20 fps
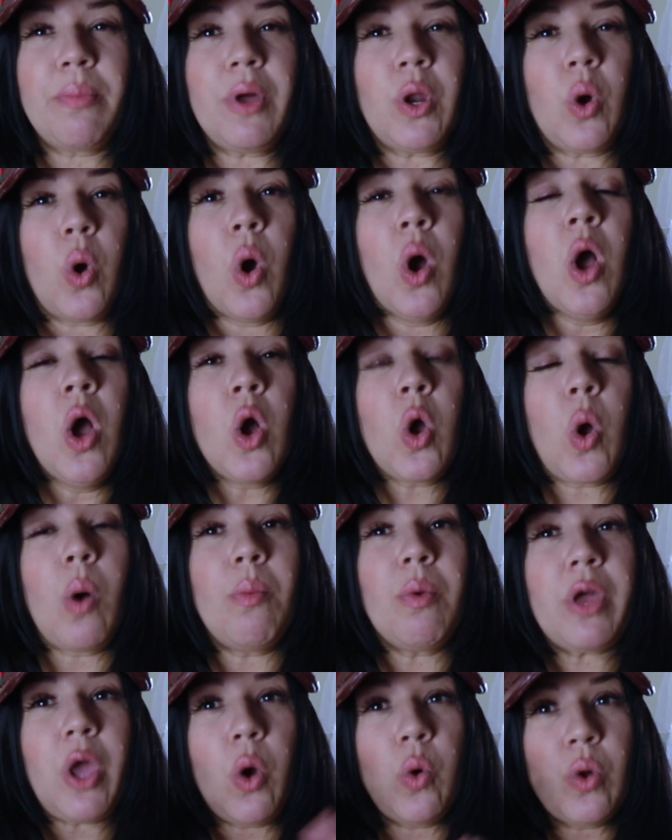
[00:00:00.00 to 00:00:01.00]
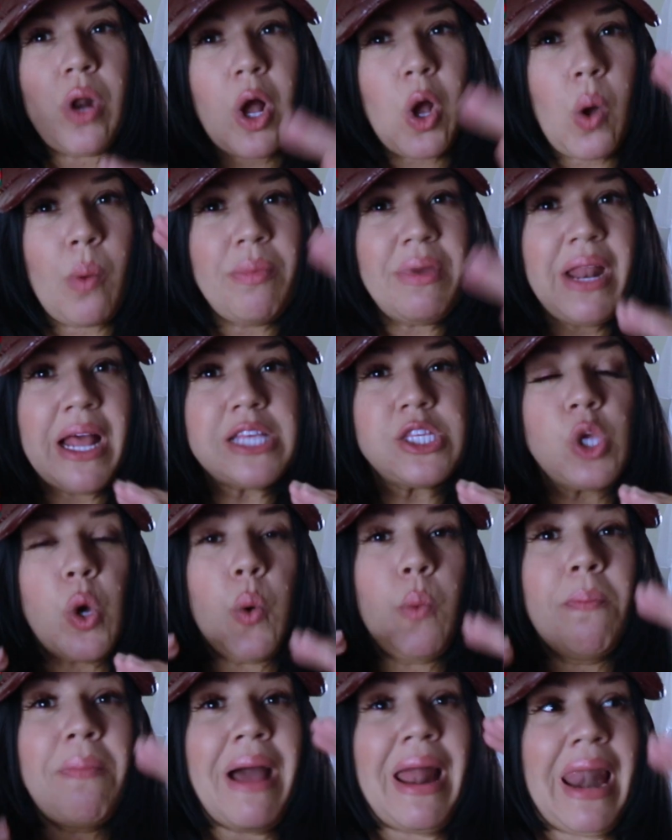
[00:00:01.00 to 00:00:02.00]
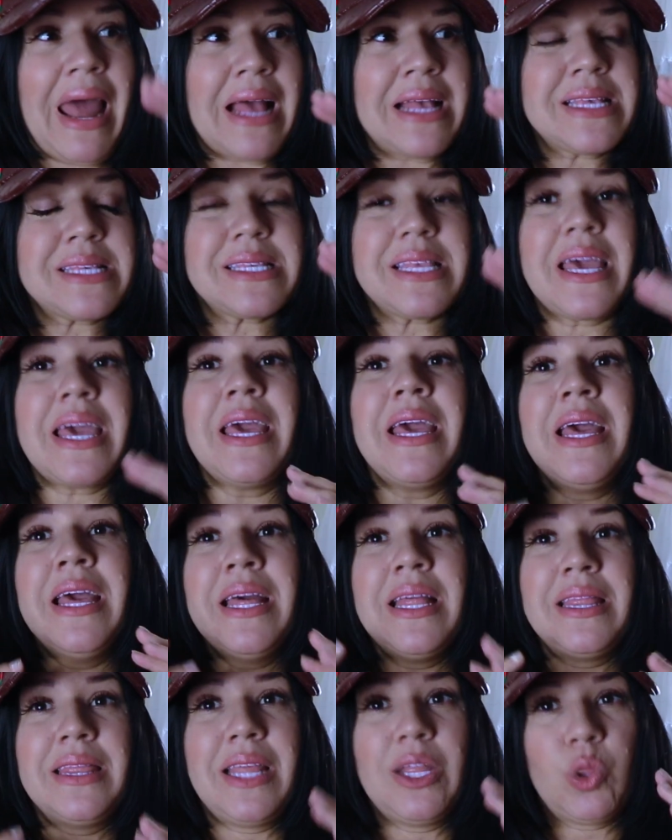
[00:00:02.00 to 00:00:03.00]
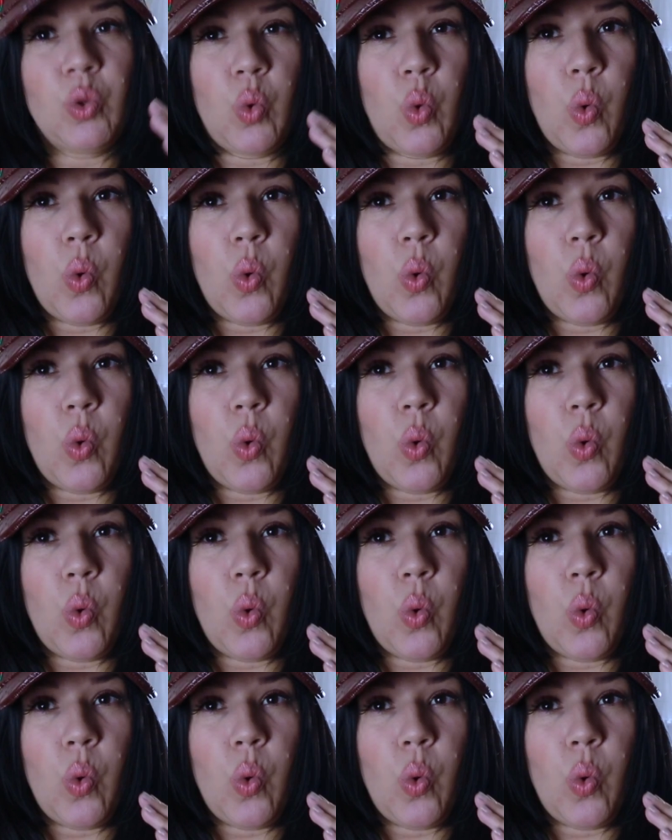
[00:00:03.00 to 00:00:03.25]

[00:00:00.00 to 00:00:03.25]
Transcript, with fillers: pero como que una combinación, un balance de tu